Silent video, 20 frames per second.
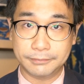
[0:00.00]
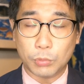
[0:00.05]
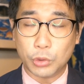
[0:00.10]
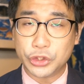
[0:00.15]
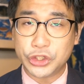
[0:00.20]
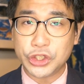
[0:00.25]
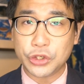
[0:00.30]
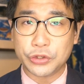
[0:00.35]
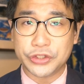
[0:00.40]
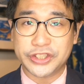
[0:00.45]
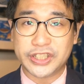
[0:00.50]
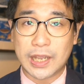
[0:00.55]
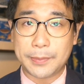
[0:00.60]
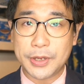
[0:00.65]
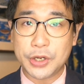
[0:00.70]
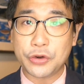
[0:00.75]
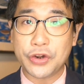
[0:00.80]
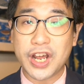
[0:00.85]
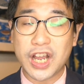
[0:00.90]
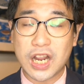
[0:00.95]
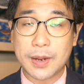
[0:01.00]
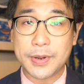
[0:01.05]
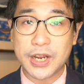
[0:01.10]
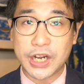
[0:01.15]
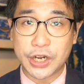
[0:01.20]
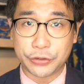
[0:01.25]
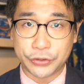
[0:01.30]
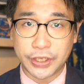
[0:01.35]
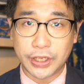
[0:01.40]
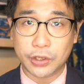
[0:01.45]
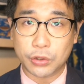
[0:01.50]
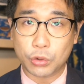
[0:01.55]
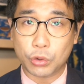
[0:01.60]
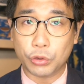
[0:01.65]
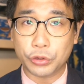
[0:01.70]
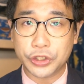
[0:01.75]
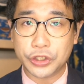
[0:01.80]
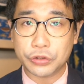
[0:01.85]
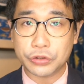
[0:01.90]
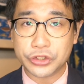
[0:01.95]
もちろんサメの仲間なので
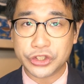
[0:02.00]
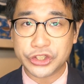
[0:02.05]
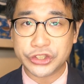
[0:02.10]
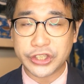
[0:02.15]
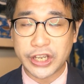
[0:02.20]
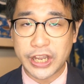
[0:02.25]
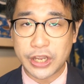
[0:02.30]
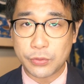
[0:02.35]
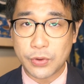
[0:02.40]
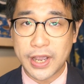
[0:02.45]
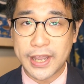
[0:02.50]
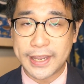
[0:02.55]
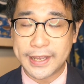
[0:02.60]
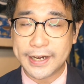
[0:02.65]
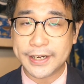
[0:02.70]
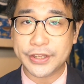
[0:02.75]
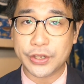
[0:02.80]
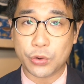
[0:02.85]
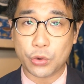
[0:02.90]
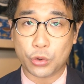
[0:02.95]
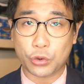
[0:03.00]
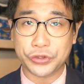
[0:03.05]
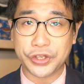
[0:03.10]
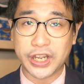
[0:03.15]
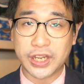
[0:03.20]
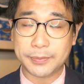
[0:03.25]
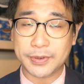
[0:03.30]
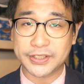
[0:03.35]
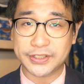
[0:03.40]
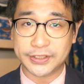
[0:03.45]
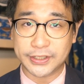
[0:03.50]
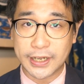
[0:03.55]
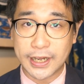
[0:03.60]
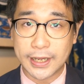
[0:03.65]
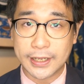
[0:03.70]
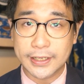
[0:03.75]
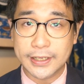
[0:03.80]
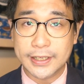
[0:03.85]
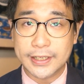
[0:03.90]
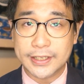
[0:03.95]
呼吸自体はエラで行います
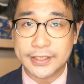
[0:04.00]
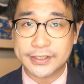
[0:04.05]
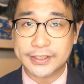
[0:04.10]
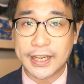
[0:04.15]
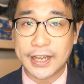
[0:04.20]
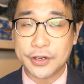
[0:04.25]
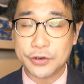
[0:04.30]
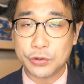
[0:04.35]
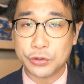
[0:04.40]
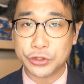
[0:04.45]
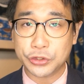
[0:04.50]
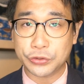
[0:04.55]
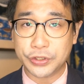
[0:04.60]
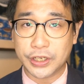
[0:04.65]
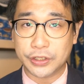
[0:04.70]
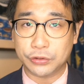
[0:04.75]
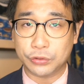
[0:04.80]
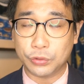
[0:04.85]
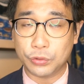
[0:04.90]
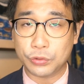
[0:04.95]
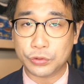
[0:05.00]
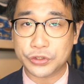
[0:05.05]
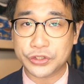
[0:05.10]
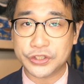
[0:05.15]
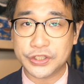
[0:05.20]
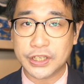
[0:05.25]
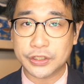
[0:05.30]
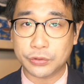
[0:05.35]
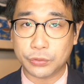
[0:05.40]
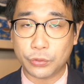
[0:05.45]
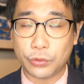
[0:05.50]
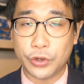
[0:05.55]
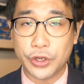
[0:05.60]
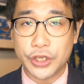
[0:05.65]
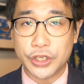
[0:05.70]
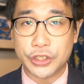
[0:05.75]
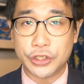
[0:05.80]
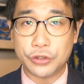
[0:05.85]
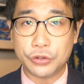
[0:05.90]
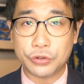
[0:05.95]
が、サンゴ礁や洞窟などを
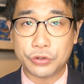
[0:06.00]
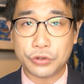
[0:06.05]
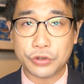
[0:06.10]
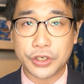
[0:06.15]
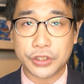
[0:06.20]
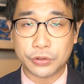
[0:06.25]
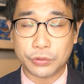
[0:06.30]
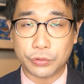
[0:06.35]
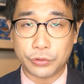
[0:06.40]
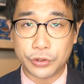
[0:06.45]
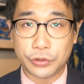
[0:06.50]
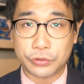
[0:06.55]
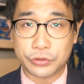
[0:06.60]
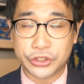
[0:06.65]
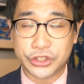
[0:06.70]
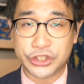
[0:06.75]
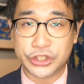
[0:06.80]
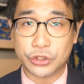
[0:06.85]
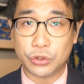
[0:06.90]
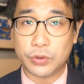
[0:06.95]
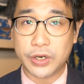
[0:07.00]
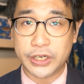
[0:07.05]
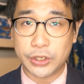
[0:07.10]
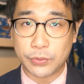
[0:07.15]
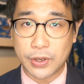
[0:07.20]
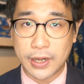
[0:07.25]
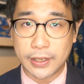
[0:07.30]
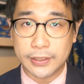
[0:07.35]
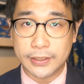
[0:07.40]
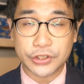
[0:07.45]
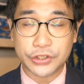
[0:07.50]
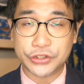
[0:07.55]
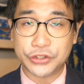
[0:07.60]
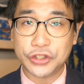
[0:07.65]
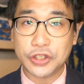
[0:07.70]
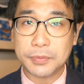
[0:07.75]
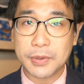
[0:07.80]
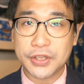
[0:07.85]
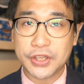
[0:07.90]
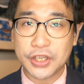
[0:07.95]
ゆっくりと泳ぐシロワニは
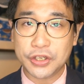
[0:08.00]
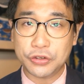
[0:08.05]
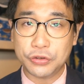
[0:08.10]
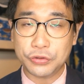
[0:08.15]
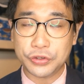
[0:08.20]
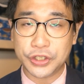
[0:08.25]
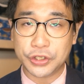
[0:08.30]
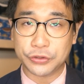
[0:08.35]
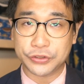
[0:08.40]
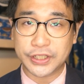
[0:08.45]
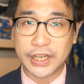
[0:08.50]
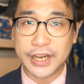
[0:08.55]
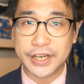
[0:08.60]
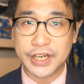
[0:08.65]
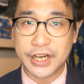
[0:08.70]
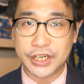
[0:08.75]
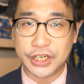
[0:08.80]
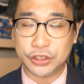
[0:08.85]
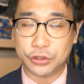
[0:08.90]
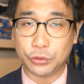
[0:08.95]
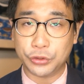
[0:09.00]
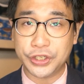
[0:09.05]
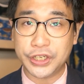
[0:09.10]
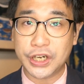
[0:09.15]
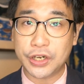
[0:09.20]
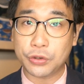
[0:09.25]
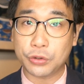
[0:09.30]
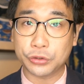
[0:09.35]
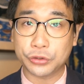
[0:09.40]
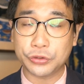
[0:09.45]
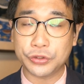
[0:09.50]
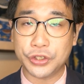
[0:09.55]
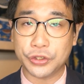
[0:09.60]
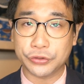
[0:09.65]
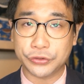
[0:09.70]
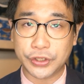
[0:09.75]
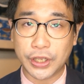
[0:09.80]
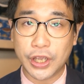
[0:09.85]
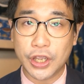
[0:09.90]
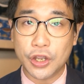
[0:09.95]
水面で空気を体内に取り入れることに
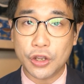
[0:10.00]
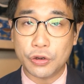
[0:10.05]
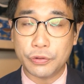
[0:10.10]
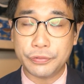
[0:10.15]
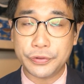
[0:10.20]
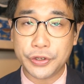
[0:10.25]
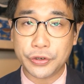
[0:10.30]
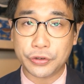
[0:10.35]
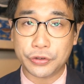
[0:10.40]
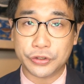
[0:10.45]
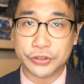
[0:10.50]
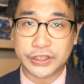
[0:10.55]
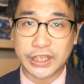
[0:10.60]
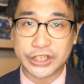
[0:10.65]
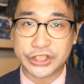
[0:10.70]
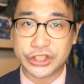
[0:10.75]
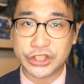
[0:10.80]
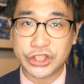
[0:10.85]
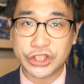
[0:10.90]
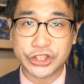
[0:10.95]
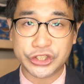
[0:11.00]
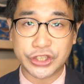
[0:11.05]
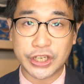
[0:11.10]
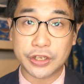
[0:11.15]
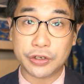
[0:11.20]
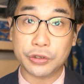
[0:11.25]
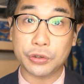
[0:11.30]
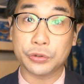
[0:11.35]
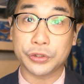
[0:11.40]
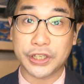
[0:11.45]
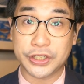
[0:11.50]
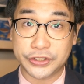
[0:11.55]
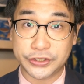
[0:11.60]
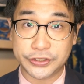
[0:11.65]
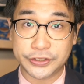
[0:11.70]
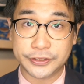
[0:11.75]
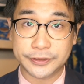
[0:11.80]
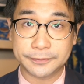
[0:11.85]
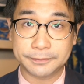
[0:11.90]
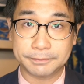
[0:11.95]
よって浮力の足しにしているようで
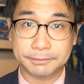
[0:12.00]
す。